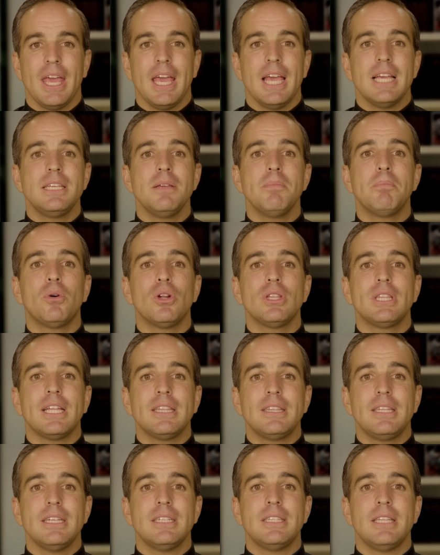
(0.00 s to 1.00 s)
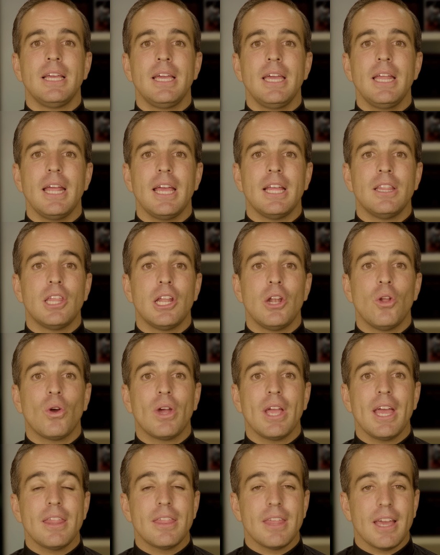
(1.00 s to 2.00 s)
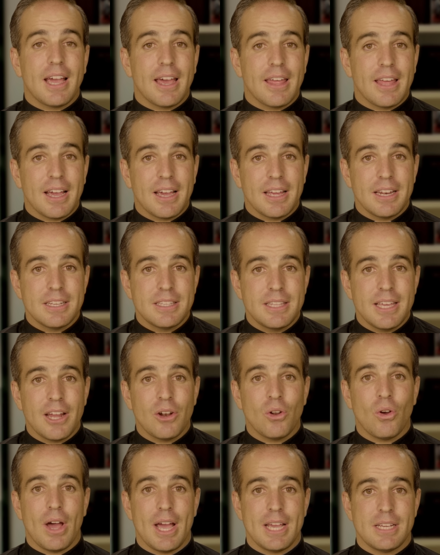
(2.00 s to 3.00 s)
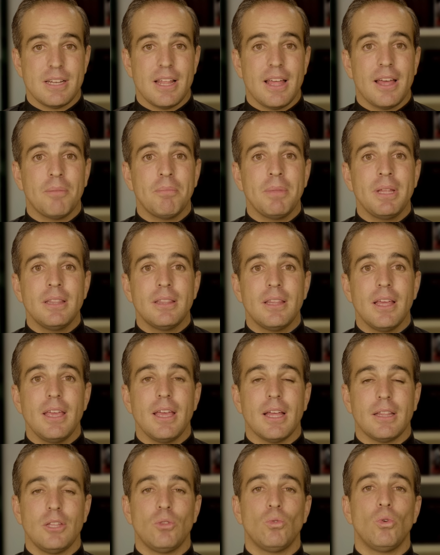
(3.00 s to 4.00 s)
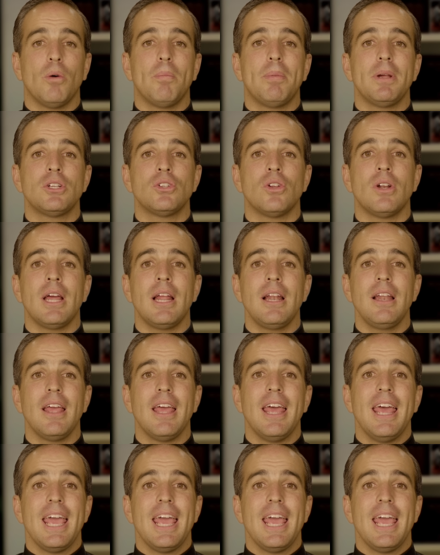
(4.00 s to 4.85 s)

Es importante distinguir entre lo que hace cada cristiano aisladamente y a título personal,